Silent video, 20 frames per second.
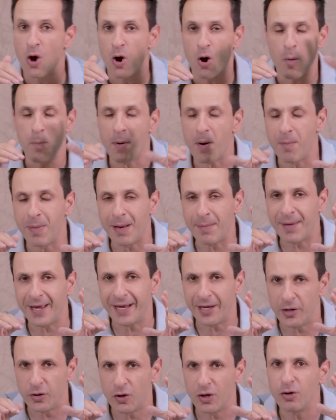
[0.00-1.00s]
O problema
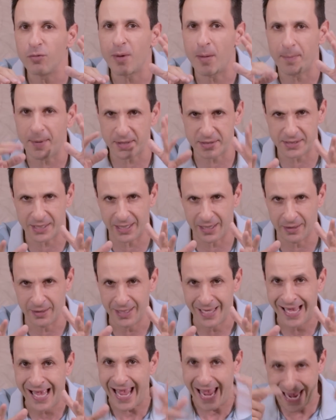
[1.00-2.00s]
não é uma parcela.
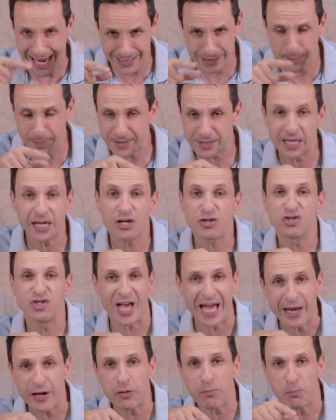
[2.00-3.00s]
Essa parcela
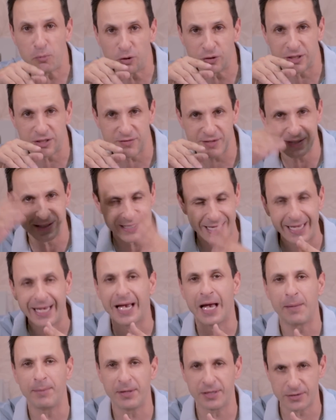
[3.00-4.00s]
já muitas vezes nem
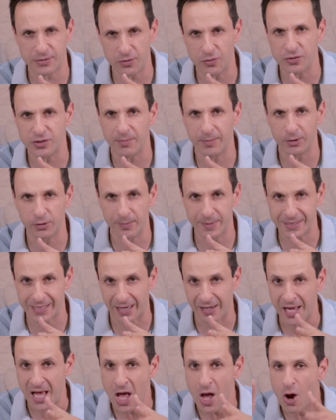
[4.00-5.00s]
cabe no seu orçamento
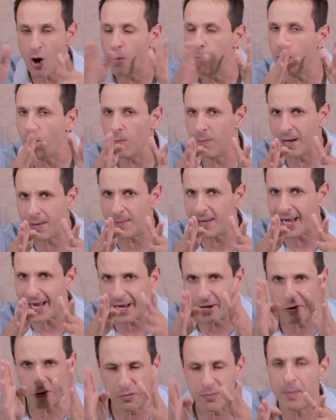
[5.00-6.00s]
mensal. O problema
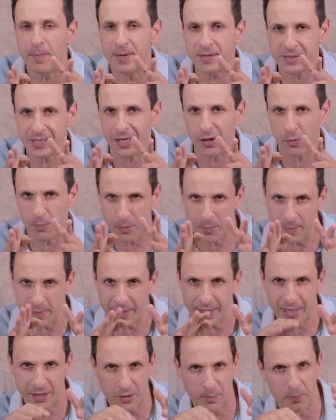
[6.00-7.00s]
é não uma parcela, o
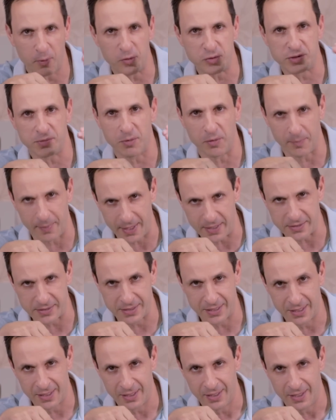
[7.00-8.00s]
problema é que no próximo
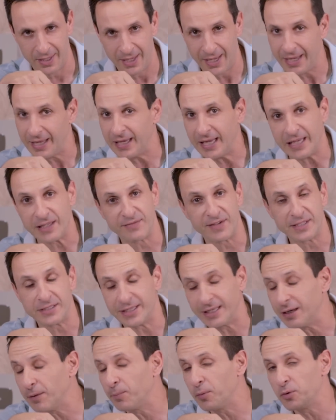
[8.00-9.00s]
mês, às vezes
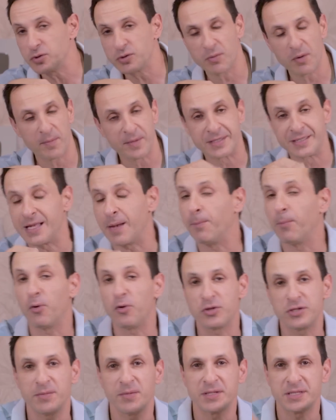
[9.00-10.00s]
nem no próximo na
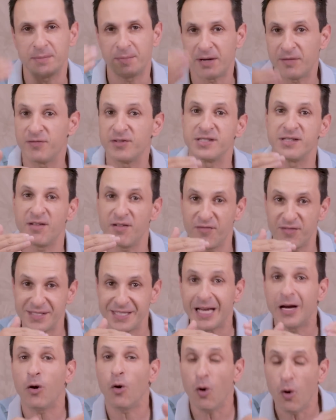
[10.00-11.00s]
próxima semana você vai
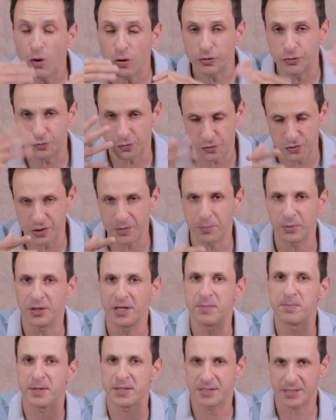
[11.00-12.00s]
fazer outro tipo
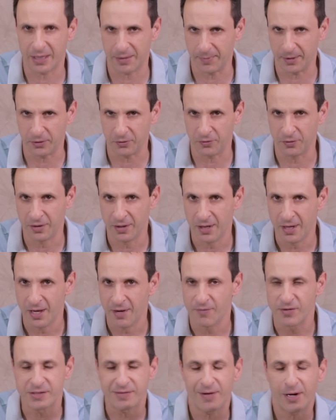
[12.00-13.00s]
de parcelamento.
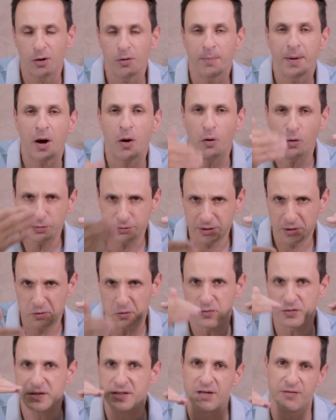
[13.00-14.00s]
Você vai comprar outra
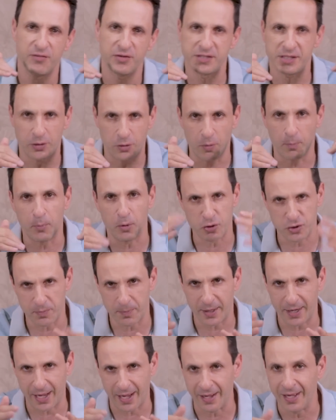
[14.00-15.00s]
coisa que você não pode
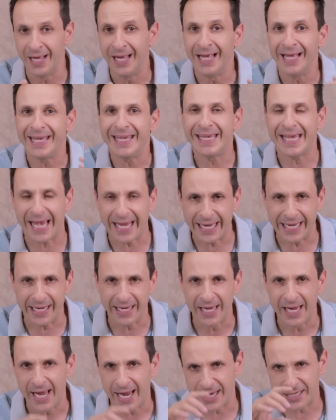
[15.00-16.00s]
pagar. E
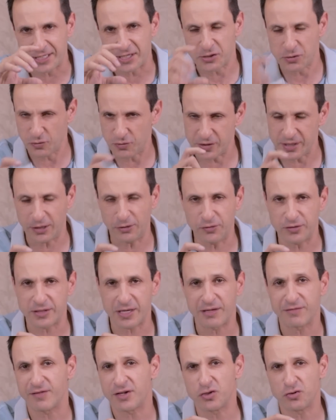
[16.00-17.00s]
aí, esses 200
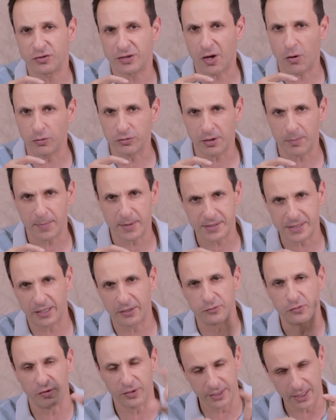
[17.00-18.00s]
reais vai juntar outra
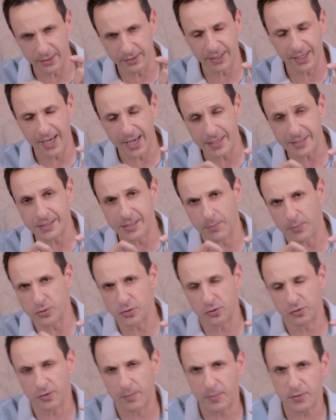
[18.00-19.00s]
parcela de 80 reais, depois
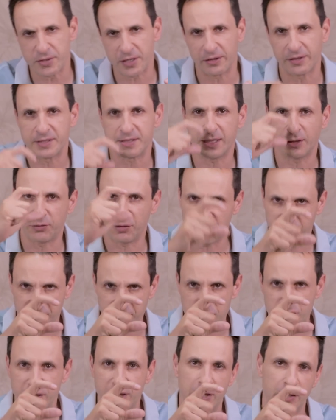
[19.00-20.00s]
outra parcela de
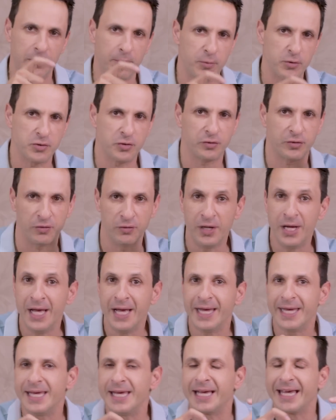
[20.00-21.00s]
120 e depois outra.
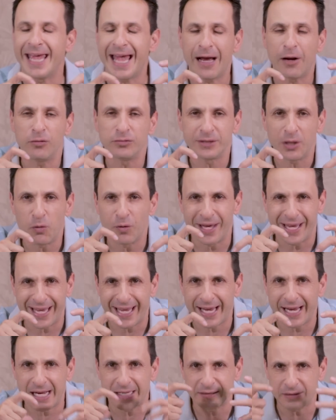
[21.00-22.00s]
E que, o
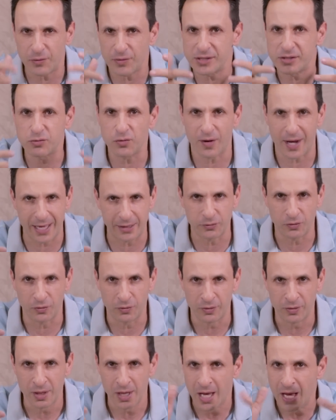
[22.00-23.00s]
que é cartão estourado?
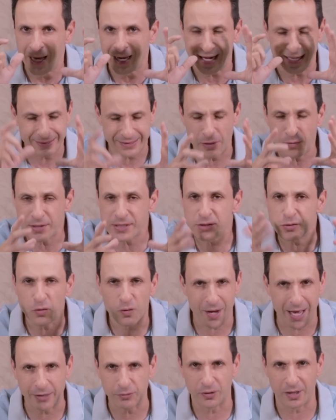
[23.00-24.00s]
cartão
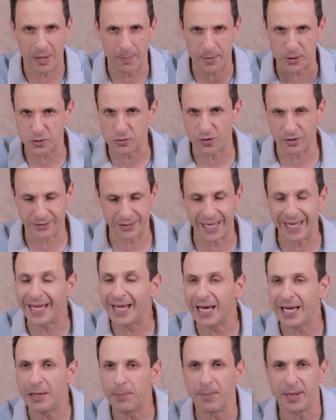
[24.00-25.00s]
estourado que a pessoa tem
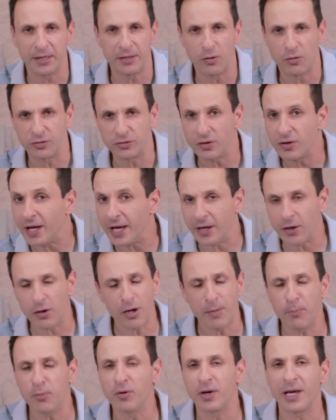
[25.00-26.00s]
que ele perdeu o cartão, e não
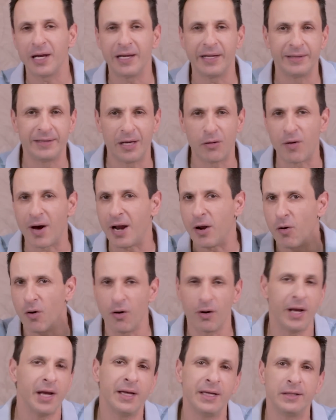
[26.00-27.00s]
é porque ele deu a
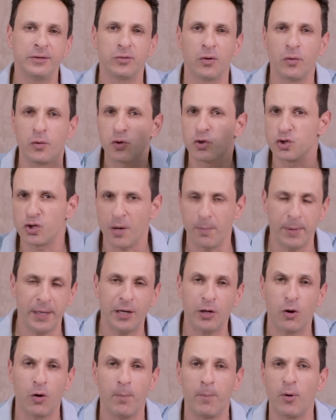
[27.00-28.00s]
louca, entrou no
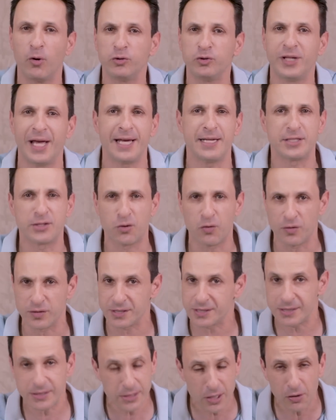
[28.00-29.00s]
shopping, comprou 10
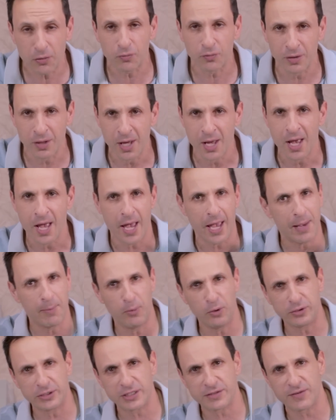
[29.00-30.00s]
coisas. Não. É
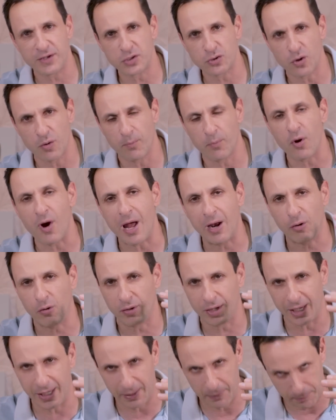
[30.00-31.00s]
muitas vezes comprou algo
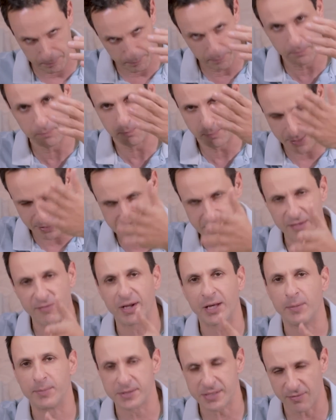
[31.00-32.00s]
que ele pensava
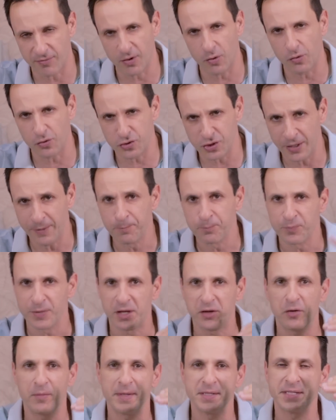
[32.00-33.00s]
que ele precisava hoje,
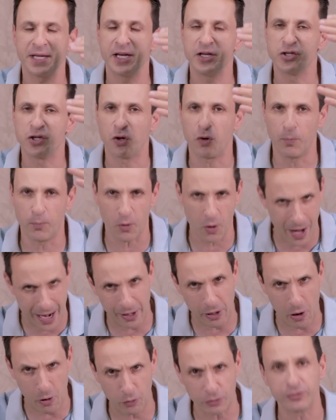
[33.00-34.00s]
no mês seguinte comprou
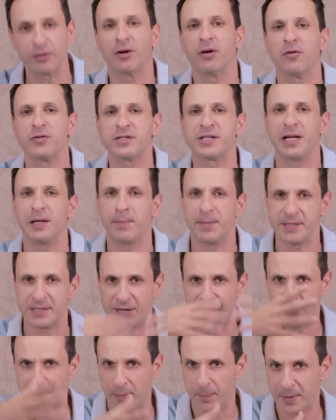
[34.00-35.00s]
outra coisa que ele
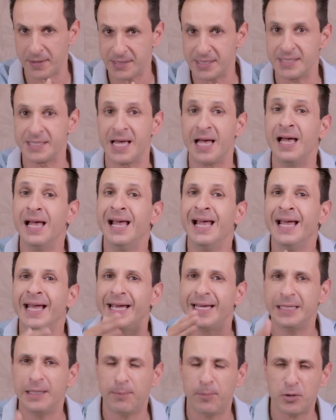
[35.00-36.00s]
pensava que precisava
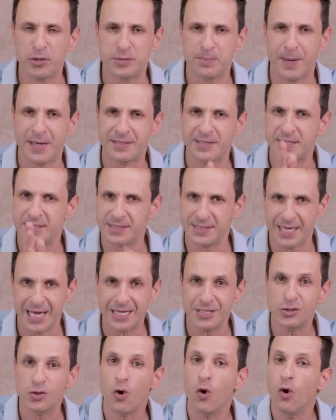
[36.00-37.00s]
e depois passa
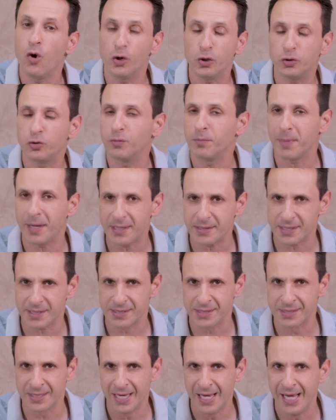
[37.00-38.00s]
seis, oito
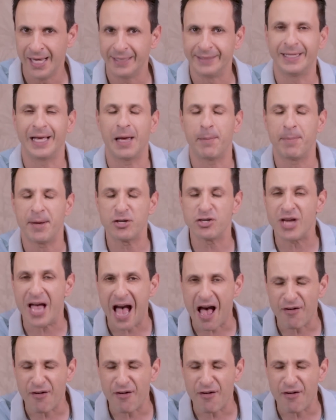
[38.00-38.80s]
meses. De repente,